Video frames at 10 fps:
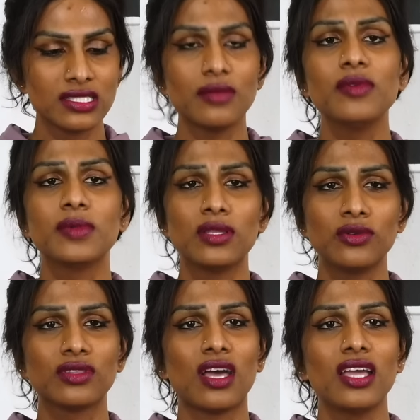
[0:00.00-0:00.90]

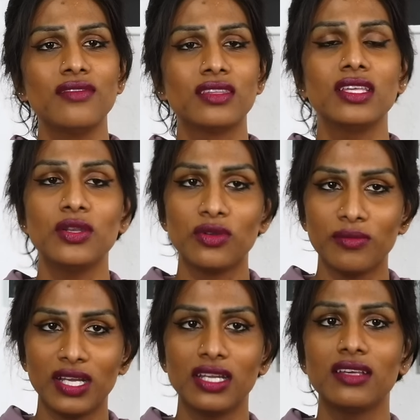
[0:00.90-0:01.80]
சமீபத்துல ஒரு தாய் வந்து என்னோட
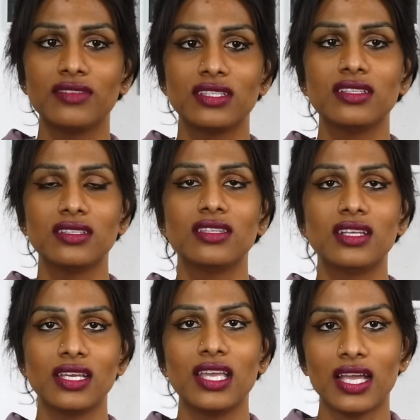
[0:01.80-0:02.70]
மகனை வந்து
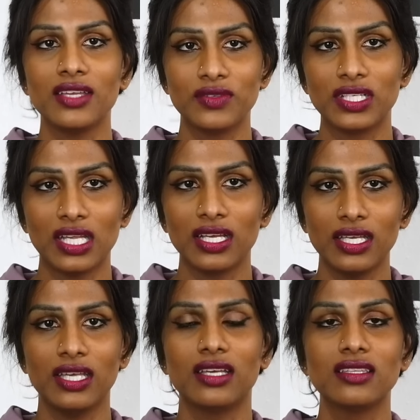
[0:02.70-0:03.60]
திருநங்கை ஆக்கி
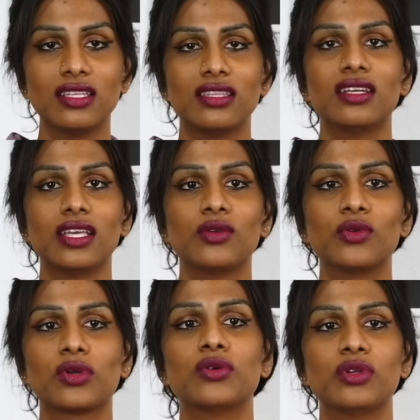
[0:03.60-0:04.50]
விட்டுட்டாங்க இந்த திருநங்கை
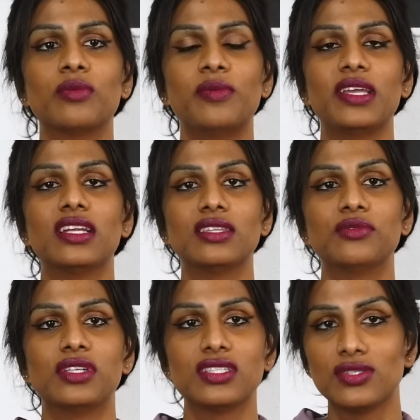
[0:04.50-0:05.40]
கூட்டம் கூட்டு இப்படி
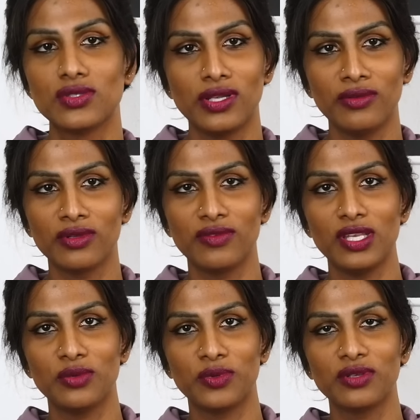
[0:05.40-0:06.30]
கெடுத்து விட்டுருச்சுன்னு சொல்லி ஒரு
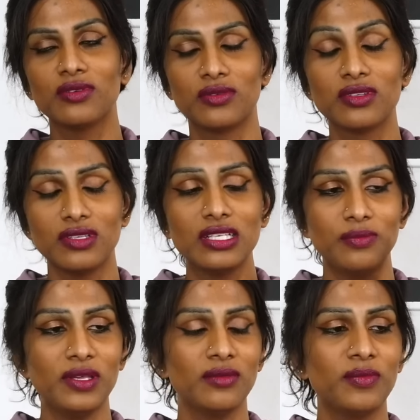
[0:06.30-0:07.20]
வீடியோ
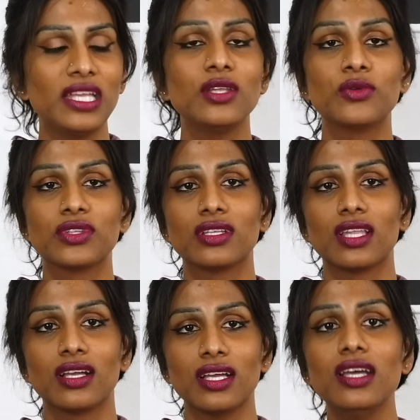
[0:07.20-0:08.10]
ஒரு பேட்டி
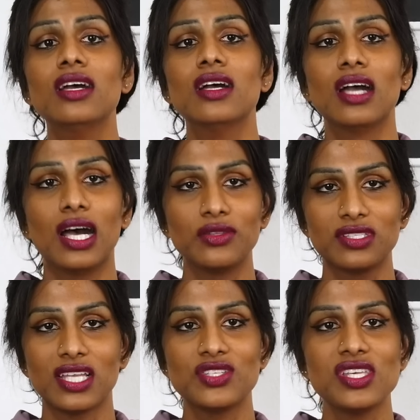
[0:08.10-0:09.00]
கொடுத்துருந்தாங்க
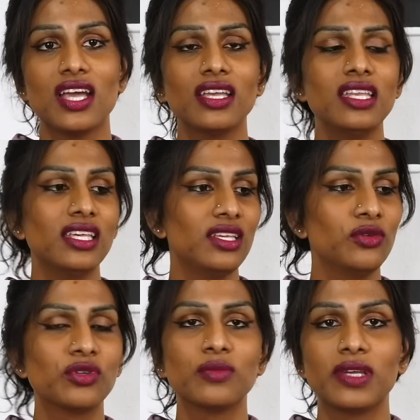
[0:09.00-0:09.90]
அவர் சர்ச்சையாகி இன்னைக்கு
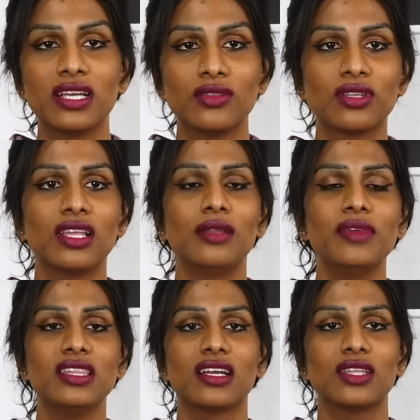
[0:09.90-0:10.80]
யூடியூப் எங்கே
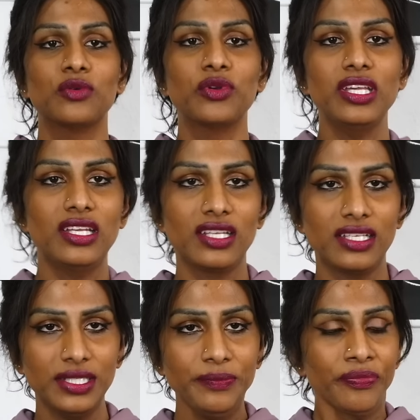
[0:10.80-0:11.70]
திறந்தாலுமே இந்த கதை ஓடிக்கிட்டு
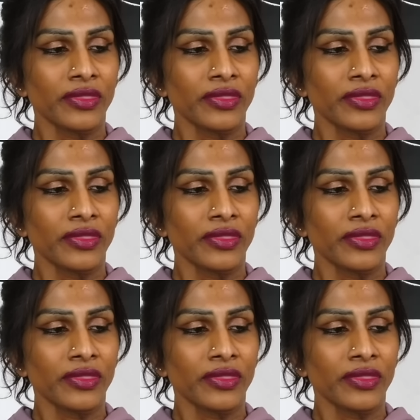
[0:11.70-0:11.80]
இருக்கு